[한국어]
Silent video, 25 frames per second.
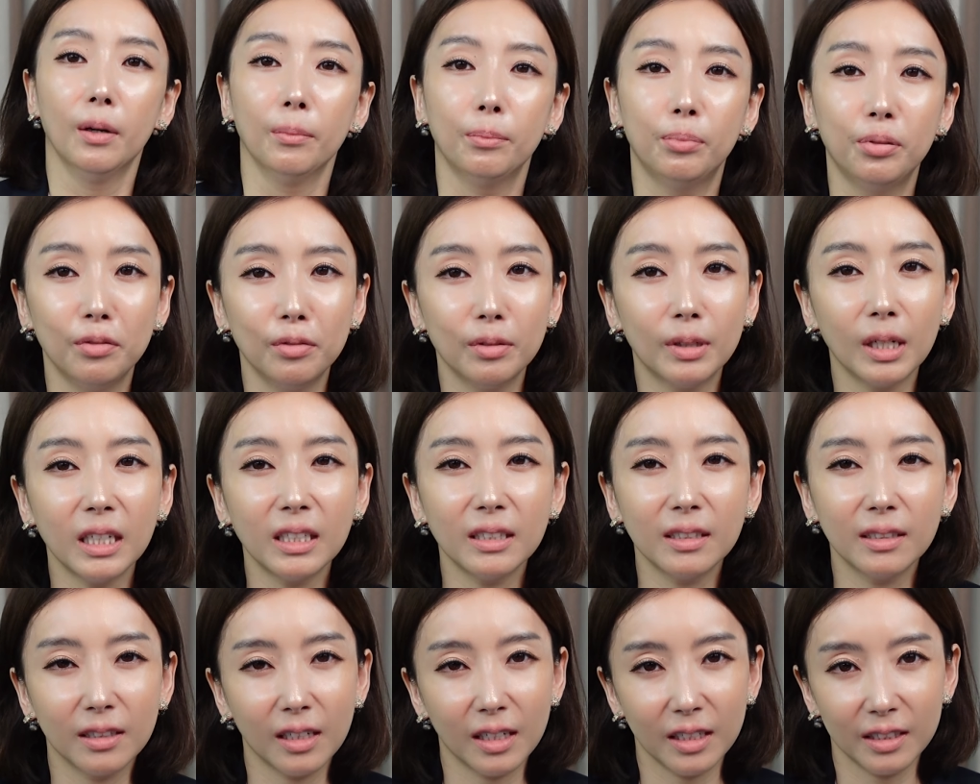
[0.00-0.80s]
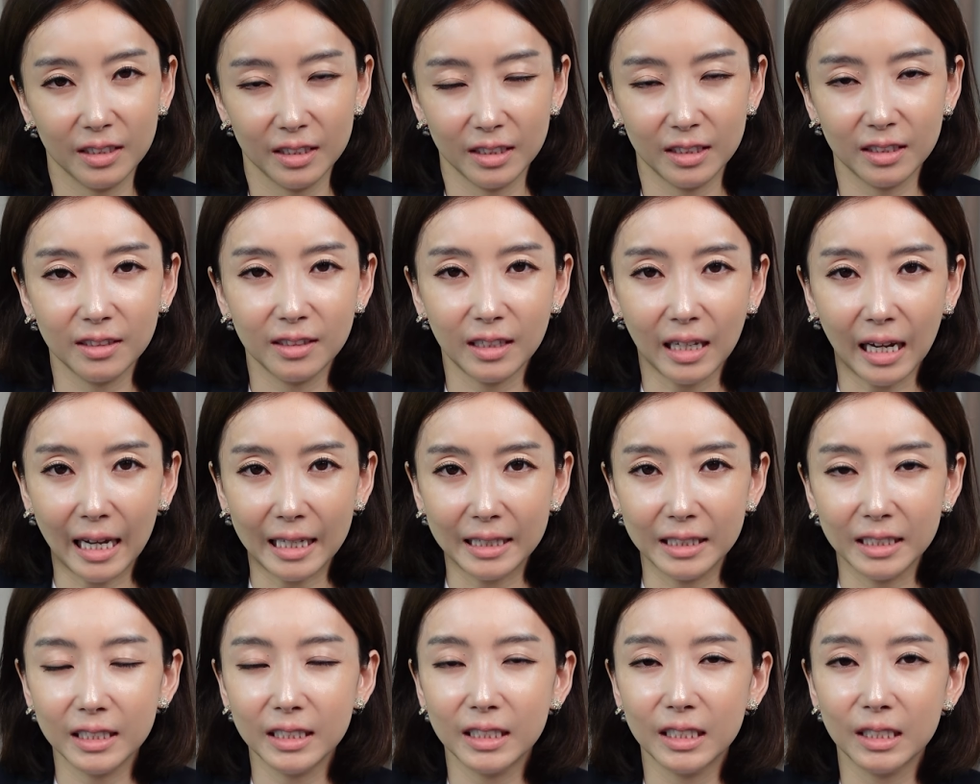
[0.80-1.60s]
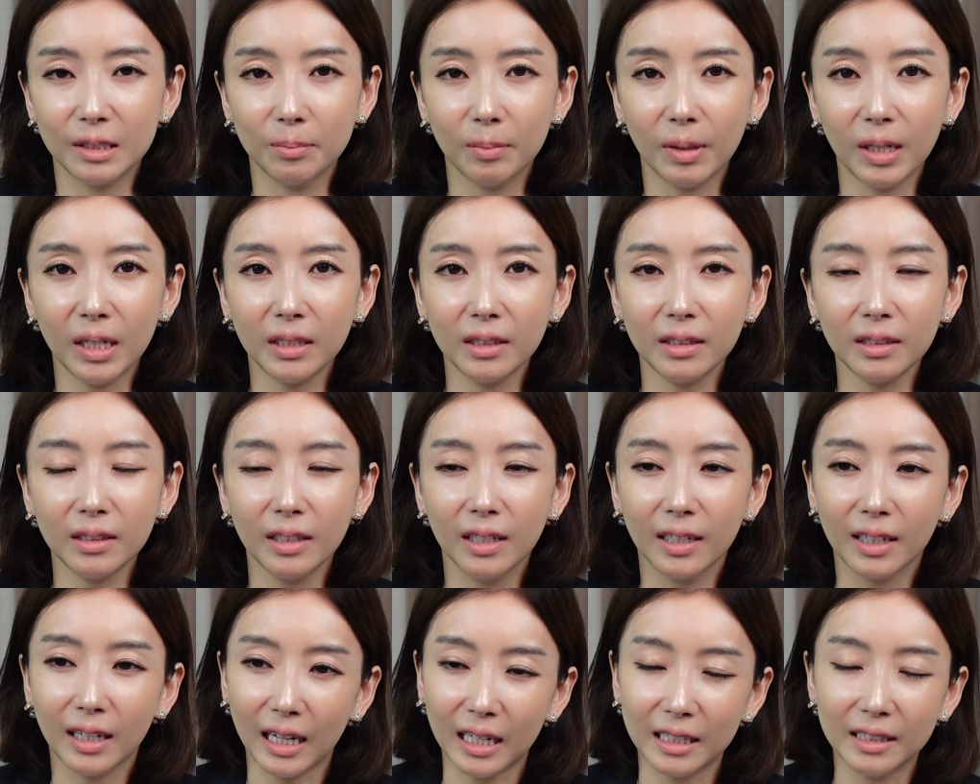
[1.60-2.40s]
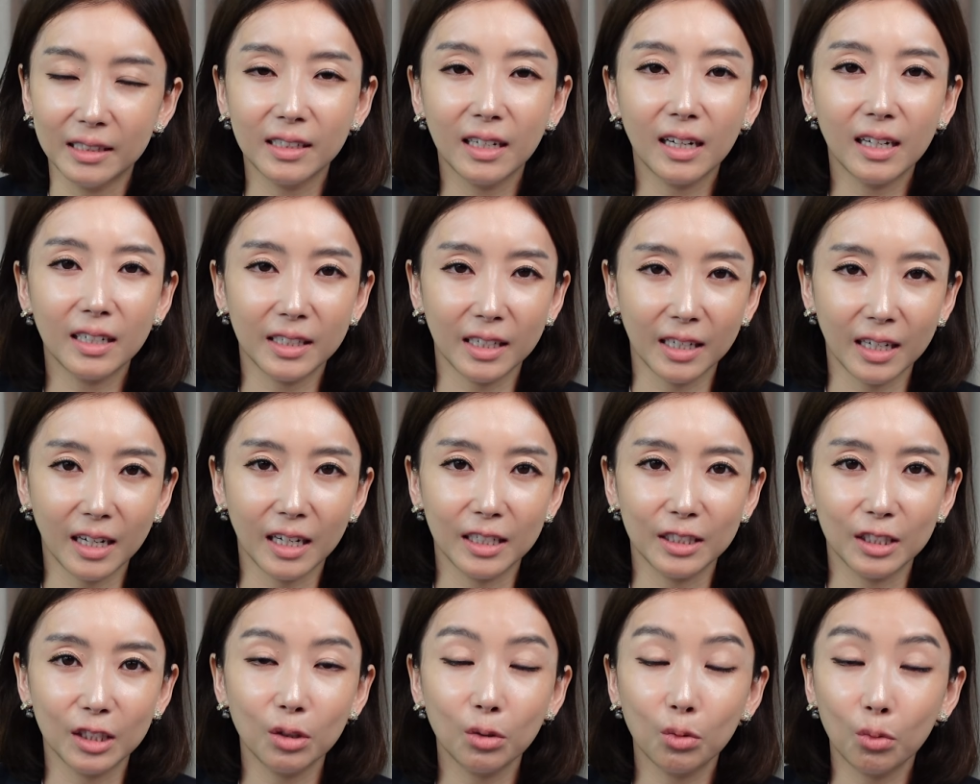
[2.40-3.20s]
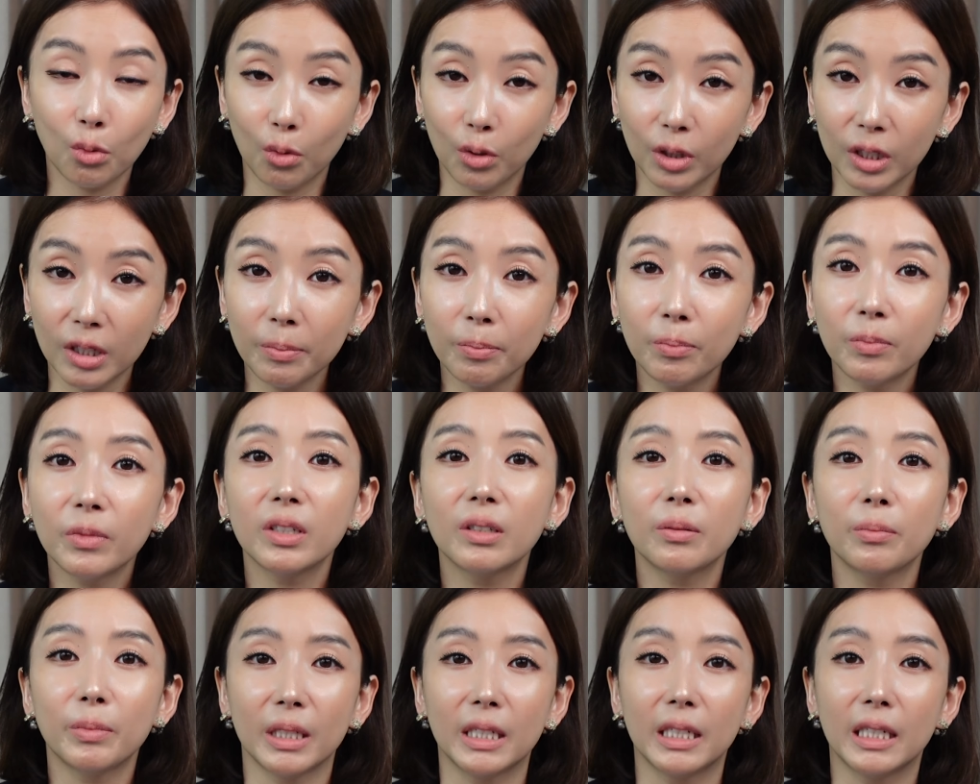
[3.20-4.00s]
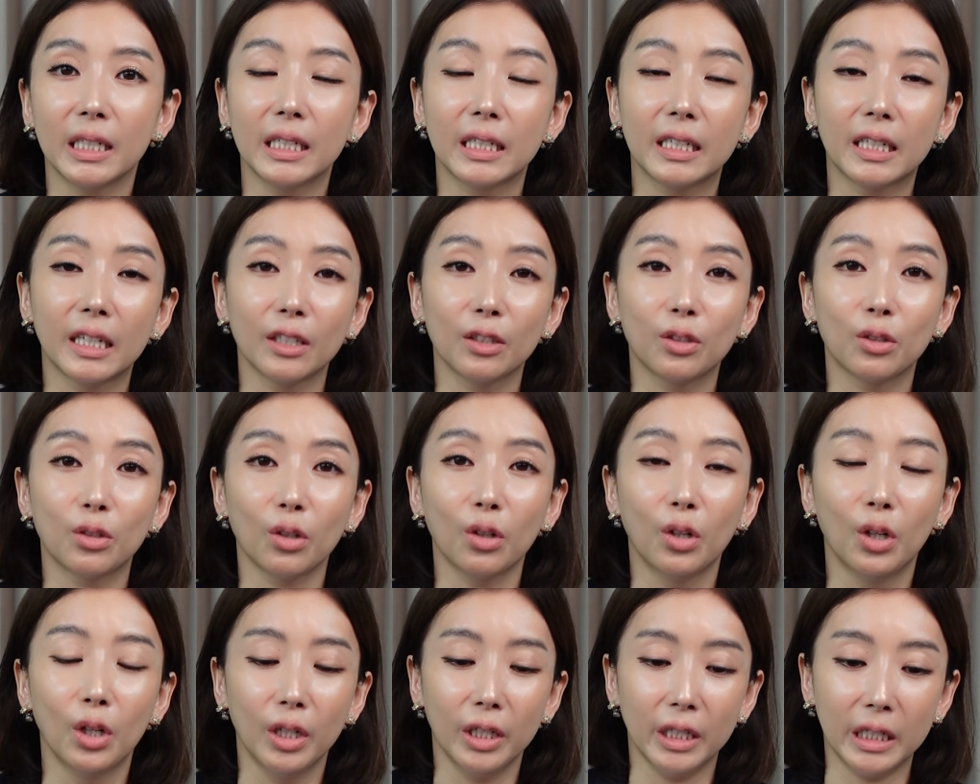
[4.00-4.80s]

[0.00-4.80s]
불가능한 일은 아니지만 가능하기까지는또 힘듦이 있겠죠.